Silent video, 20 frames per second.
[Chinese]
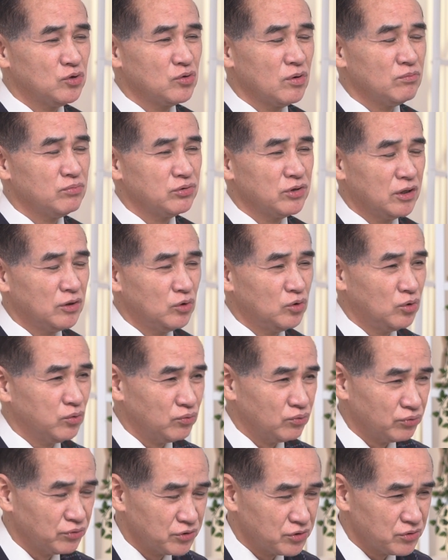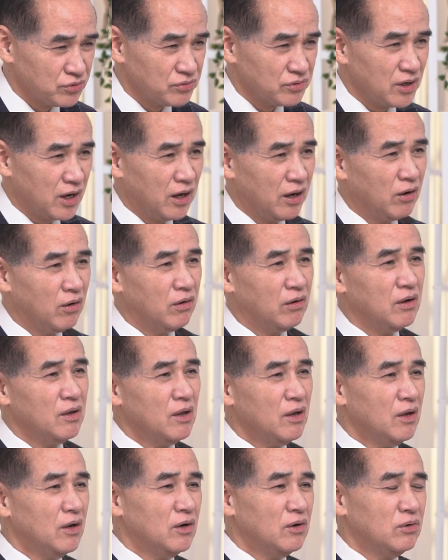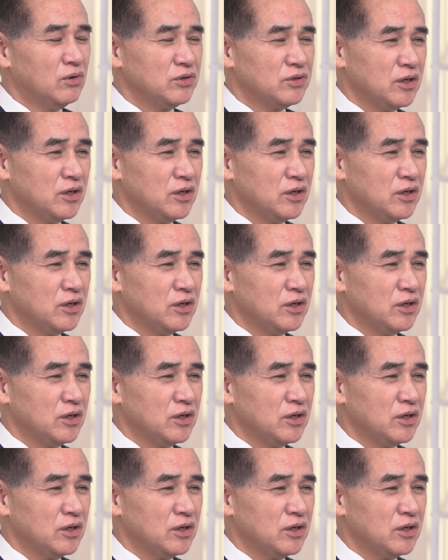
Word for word: 算不算渎职了哈，或